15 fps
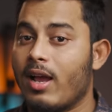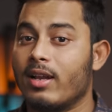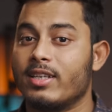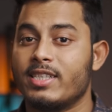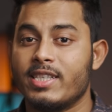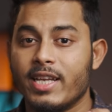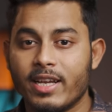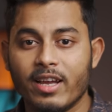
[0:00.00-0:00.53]
আর
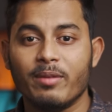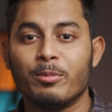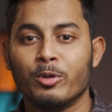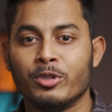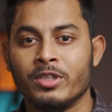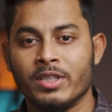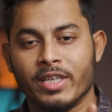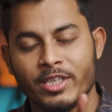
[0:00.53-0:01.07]
শেখার
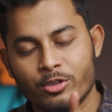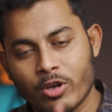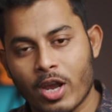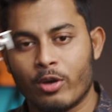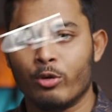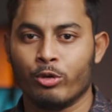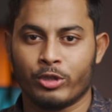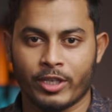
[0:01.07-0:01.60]
প্রতি একটু
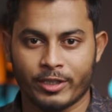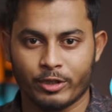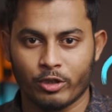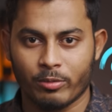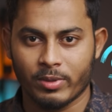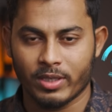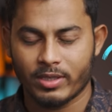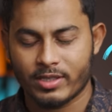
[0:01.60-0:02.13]
আগ্রহ থাকতে
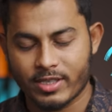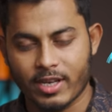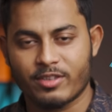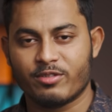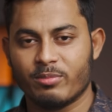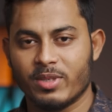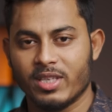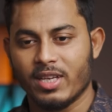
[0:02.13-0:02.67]
হবে
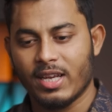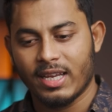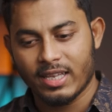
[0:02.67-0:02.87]
ট্রাস্ট মি